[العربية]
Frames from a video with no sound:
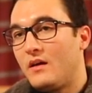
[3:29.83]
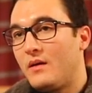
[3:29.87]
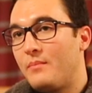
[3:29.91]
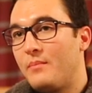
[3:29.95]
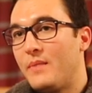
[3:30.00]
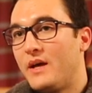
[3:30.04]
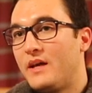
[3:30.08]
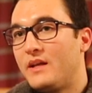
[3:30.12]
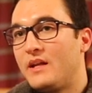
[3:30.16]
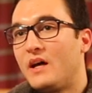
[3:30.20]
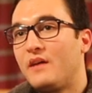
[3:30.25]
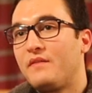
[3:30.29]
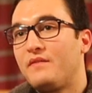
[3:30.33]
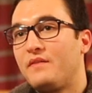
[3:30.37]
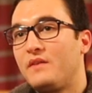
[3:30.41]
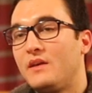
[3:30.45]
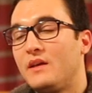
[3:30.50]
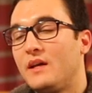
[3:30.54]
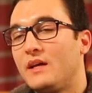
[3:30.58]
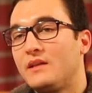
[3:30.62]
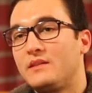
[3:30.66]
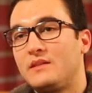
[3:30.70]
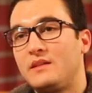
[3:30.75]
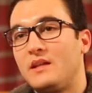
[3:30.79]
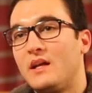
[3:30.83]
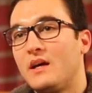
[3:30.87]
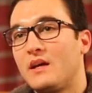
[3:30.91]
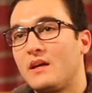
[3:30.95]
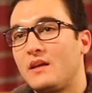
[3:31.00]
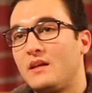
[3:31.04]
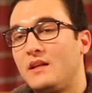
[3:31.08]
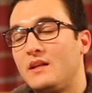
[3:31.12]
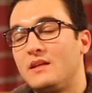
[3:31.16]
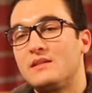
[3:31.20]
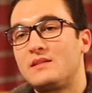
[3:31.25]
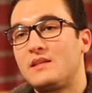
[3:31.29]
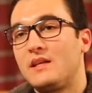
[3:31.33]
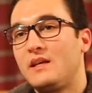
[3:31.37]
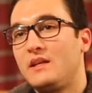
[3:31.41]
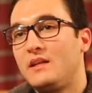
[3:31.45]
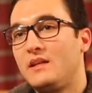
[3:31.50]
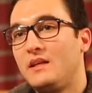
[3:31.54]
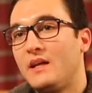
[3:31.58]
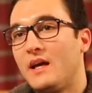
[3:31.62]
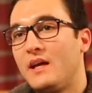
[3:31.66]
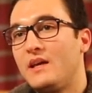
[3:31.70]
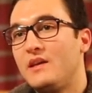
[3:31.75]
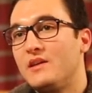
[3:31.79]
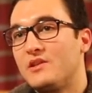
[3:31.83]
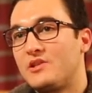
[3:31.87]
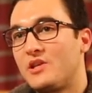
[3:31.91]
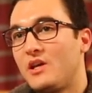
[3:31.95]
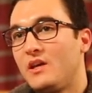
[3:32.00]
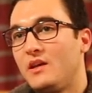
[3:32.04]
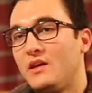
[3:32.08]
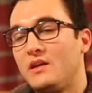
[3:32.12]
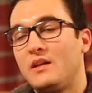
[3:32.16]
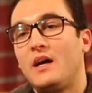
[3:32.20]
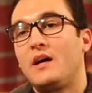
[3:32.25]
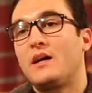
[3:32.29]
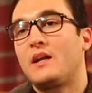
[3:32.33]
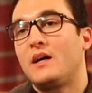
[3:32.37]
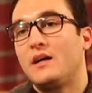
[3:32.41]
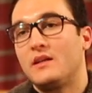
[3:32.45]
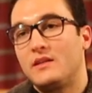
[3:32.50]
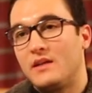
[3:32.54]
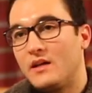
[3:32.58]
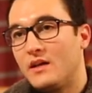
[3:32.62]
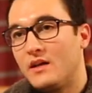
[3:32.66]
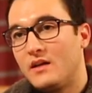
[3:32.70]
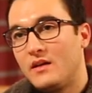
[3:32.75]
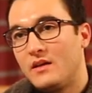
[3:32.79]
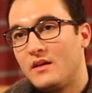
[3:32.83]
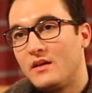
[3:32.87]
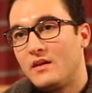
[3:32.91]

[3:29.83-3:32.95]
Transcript: مانع في اعتناق الإنسان أي شيء أراد